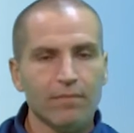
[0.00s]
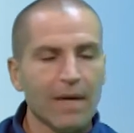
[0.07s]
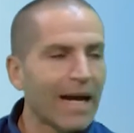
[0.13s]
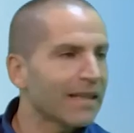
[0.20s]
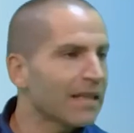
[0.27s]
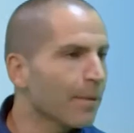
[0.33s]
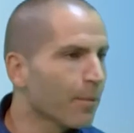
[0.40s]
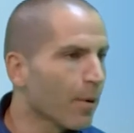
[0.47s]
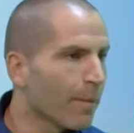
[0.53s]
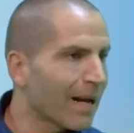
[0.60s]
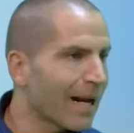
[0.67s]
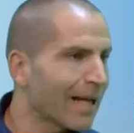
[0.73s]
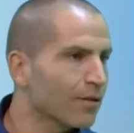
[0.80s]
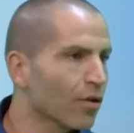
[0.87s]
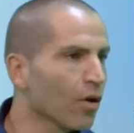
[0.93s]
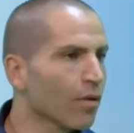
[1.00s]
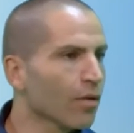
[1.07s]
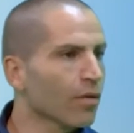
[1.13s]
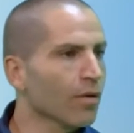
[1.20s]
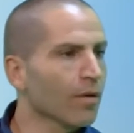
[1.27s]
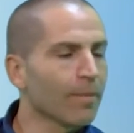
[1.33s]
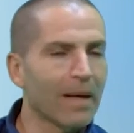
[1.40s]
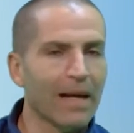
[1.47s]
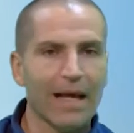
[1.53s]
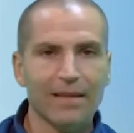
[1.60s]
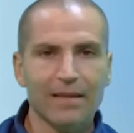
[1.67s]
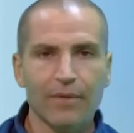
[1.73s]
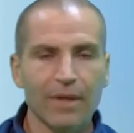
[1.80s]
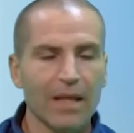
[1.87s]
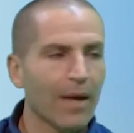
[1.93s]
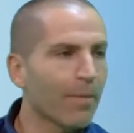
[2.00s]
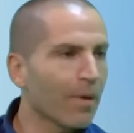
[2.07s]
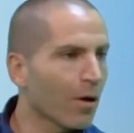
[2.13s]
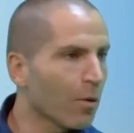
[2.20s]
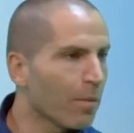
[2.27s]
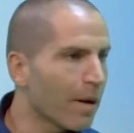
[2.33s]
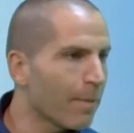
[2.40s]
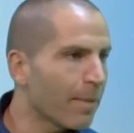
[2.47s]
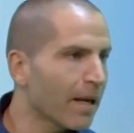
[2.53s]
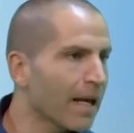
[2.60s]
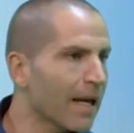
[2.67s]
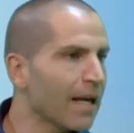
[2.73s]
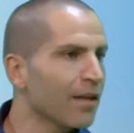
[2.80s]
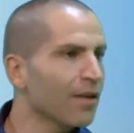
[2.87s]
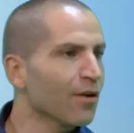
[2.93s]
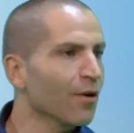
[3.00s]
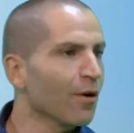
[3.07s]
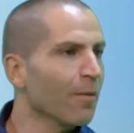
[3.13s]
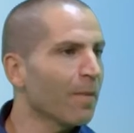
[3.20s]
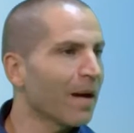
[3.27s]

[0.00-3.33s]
hay tiempo para todo, para actividades para los más pequeños,